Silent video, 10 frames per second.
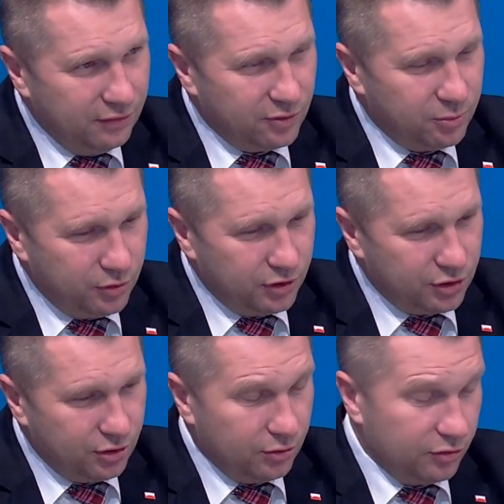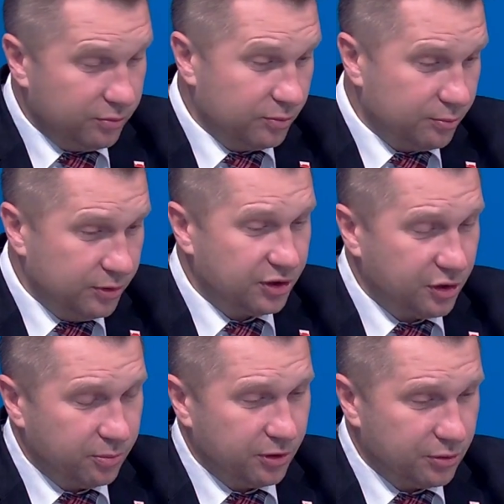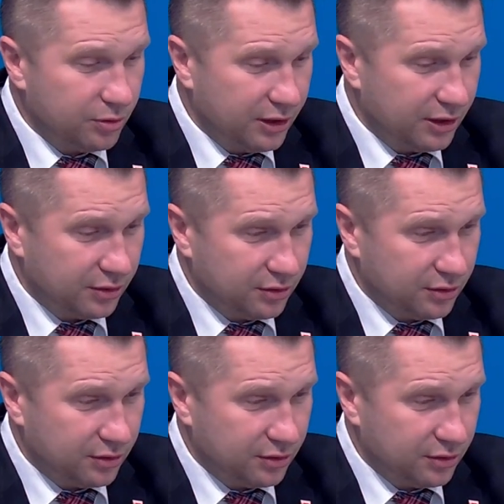wspólnych rządów, blisko pięciu latach,